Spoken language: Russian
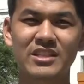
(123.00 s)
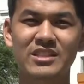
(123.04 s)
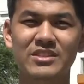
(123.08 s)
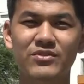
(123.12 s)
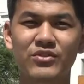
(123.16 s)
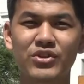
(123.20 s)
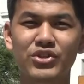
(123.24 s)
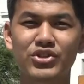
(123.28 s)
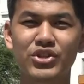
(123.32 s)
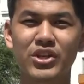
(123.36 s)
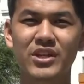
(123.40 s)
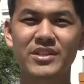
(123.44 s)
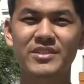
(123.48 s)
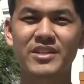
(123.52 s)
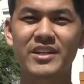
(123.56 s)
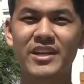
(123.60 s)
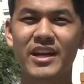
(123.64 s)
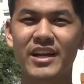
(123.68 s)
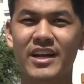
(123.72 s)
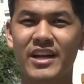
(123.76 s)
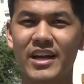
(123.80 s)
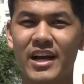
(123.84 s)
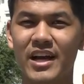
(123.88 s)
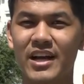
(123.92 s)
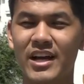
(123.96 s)
свыше 40
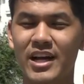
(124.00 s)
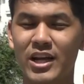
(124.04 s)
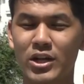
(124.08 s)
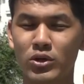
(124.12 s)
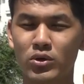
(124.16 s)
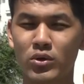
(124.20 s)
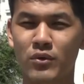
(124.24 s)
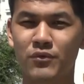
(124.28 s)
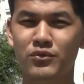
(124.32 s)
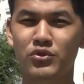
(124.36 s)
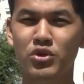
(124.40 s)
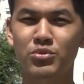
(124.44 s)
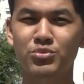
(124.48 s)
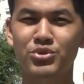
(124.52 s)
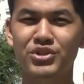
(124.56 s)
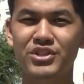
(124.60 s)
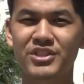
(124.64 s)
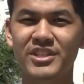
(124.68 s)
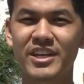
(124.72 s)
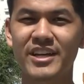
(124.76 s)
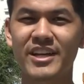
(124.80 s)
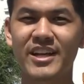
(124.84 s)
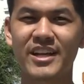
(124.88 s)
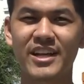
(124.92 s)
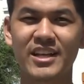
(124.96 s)
городов, в том
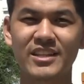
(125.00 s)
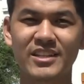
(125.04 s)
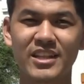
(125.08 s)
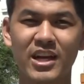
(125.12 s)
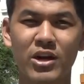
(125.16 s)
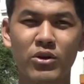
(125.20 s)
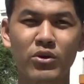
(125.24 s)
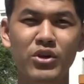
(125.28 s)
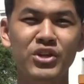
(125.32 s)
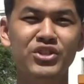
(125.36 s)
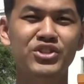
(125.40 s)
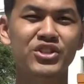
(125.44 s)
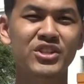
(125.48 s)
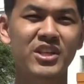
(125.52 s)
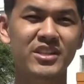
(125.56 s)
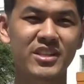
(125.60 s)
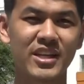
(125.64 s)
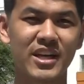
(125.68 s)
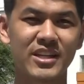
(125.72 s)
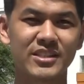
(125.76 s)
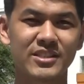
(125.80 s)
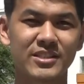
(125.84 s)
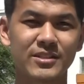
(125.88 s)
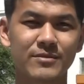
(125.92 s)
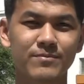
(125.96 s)
числе Каратау и
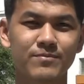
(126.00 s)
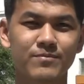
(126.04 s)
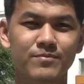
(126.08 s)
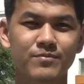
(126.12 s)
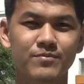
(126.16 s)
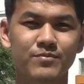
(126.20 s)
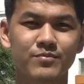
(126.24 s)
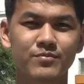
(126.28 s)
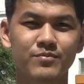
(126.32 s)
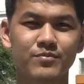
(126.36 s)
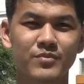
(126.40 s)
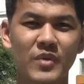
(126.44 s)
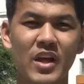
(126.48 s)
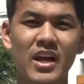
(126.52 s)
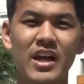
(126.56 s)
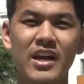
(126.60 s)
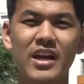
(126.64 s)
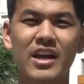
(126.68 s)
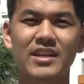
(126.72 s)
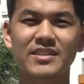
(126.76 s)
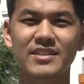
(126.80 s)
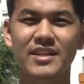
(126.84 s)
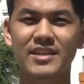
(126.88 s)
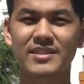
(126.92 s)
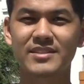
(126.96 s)
Жанатас.
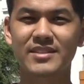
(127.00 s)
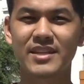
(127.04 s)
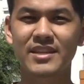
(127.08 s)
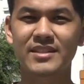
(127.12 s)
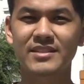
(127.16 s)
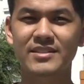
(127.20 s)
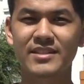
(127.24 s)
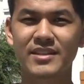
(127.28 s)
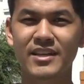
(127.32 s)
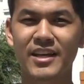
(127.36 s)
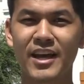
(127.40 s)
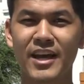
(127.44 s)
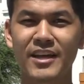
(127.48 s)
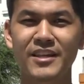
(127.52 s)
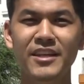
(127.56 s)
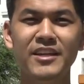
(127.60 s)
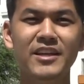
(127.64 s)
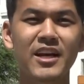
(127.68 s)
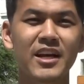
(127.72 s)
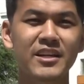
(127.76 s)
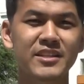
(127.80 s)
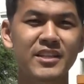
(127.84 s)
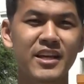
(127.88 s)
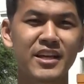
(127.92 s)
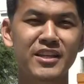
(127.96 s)
Казахстанцы
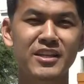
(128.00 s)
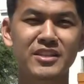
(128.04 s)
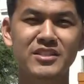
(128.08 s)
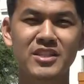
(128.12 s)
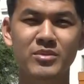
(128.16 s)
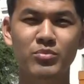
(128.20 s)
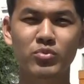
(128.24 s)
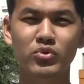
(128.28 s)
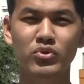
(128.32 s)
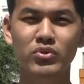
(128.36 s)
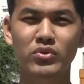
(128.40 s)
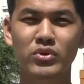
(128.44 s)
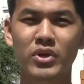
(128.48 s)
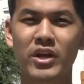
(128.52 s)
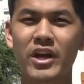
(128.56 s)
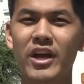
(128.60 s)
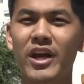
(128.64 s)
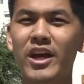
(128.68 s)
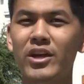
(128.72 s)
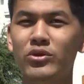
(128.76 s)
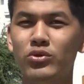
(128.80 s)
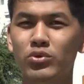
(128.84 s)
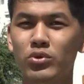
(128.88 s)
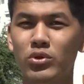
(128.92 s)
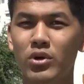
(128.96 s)
никогда не забудут
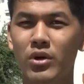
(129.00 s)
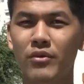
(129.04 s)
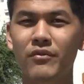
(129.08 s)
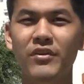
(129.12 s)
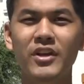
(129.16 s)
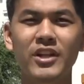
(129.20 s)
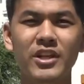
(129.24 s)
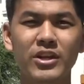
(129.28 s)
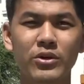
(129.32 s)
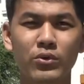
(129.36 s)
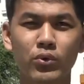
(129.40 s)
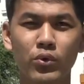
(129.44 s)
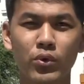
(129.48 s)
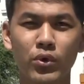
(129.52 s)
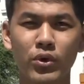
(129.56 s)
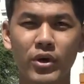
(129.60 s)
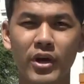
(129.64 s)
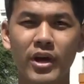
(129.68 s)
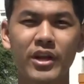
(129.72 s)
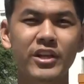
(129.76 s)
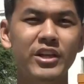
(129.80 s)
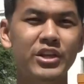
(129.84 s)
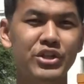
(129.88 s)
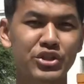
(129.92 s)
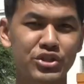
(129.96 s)
эту великую
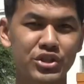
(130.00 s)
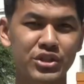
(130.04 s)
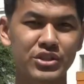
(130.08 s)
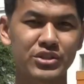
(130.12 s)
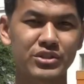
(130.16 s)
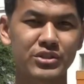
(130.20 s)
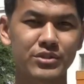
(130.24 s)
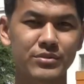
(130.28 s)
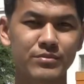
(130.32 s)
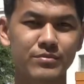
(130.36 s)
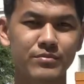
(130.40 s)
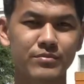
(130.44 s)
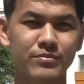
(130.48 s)
личность.